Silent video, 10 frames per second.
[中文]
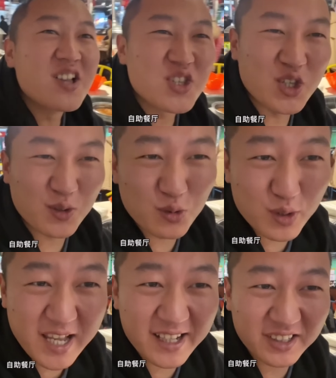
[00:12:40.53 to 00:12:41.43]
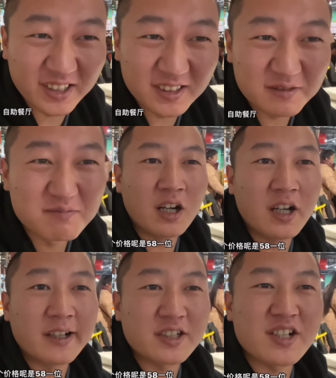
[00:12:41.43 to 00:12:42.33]
自助餐厅，
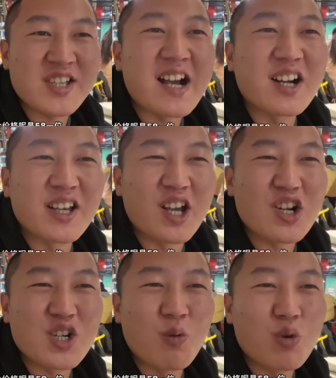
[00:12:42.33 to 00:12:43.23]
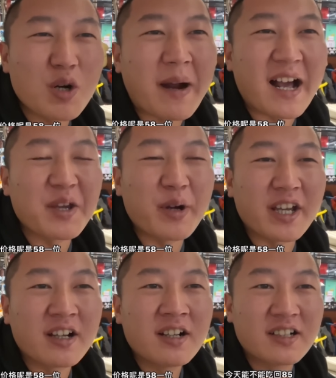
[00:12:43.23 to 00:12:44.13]
呃，这个价格嘞是五十八一
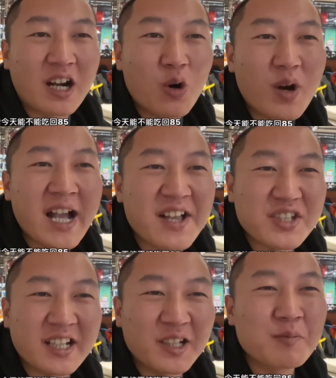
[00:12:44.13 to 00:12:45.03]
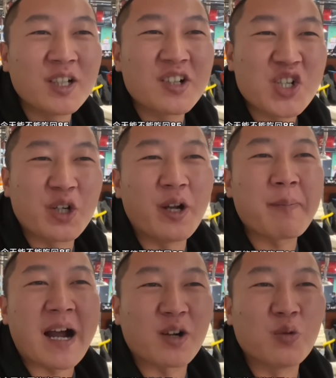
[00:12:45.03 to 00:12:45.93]
位，然后我看今天能不能吃回
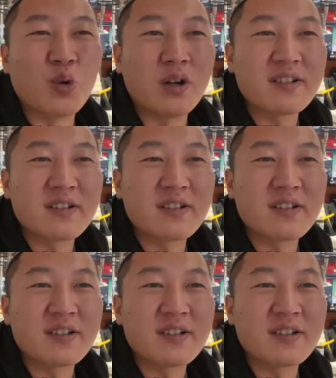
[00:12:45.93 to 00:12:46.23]
八十五。